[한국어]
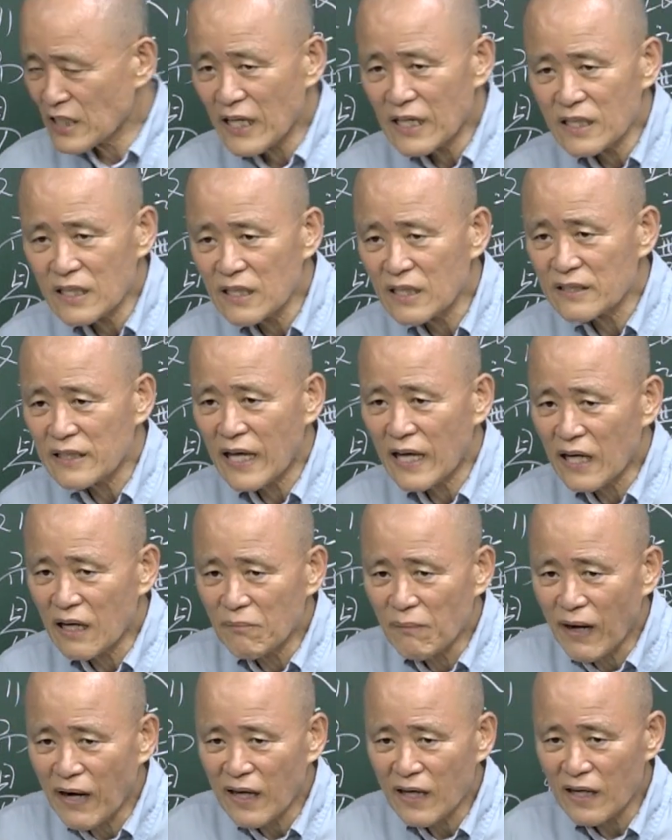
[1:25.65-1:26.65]
책이
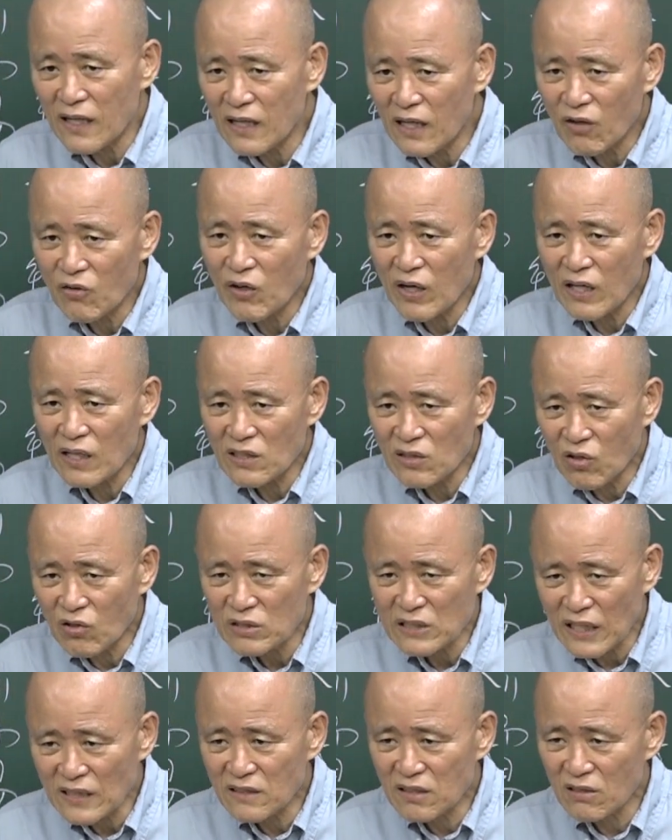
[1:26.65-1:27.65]
내가 말하려고 하는
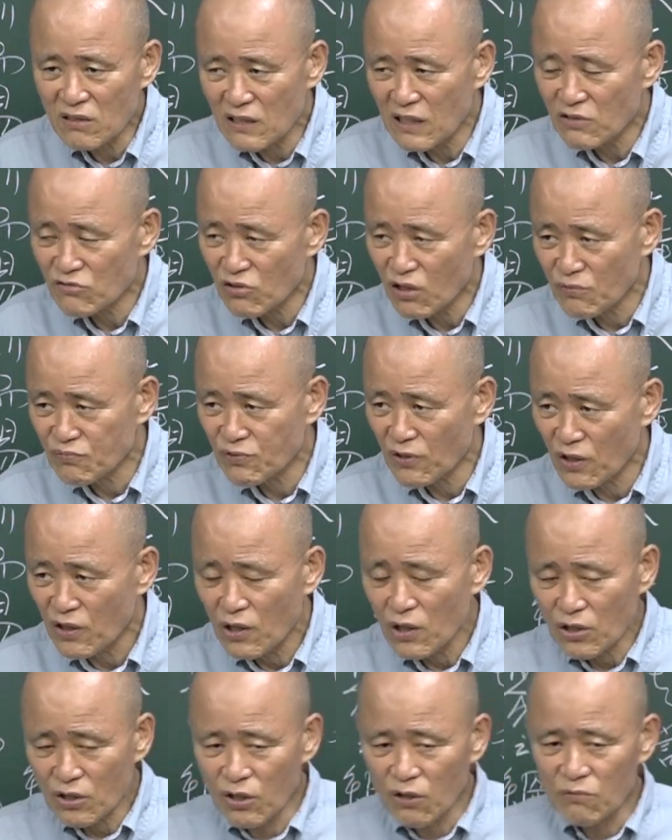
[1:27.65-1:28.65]
용이 다 드러날 수가 없어요.
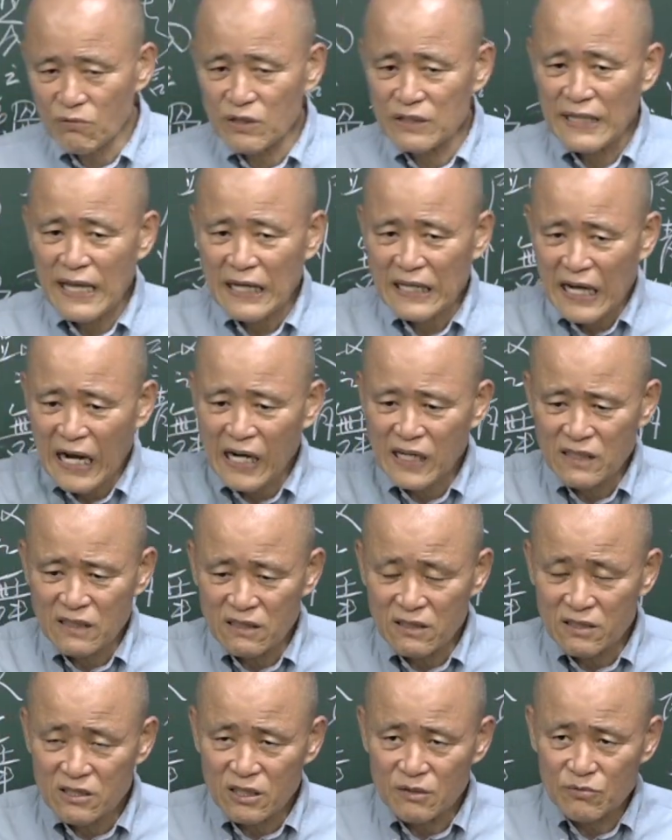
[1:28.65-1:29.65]
여러분들이 내
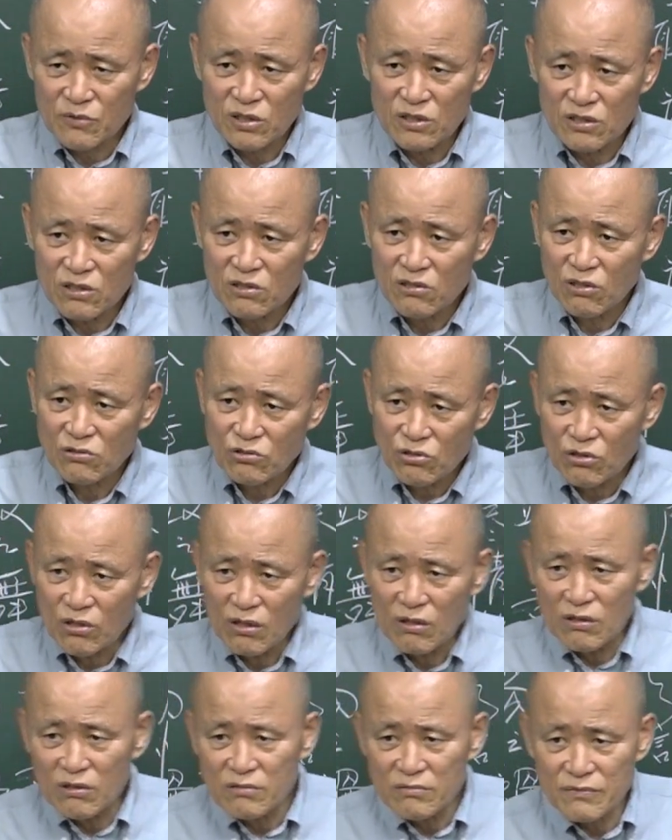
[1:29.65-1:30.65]
강의를 지금 듣는
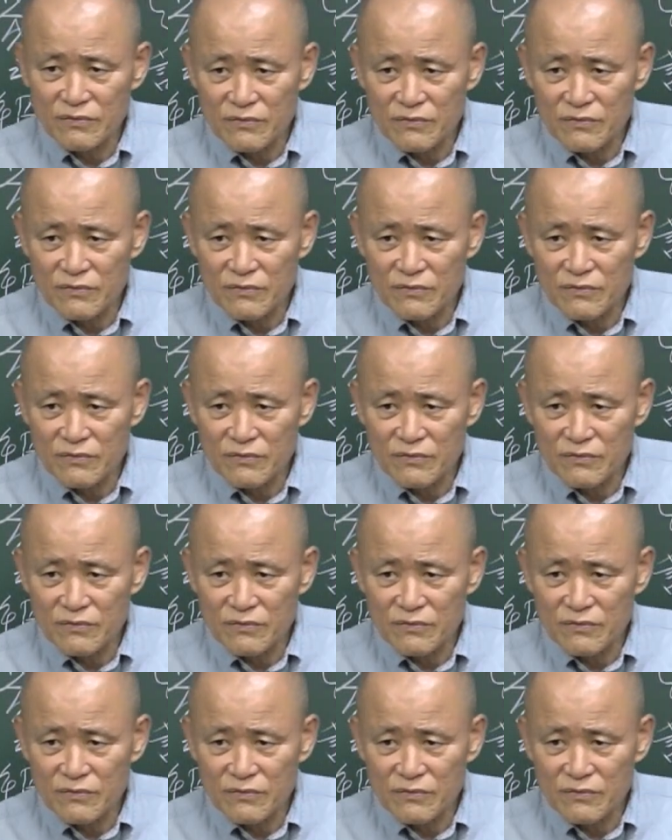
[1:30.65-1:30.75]
것도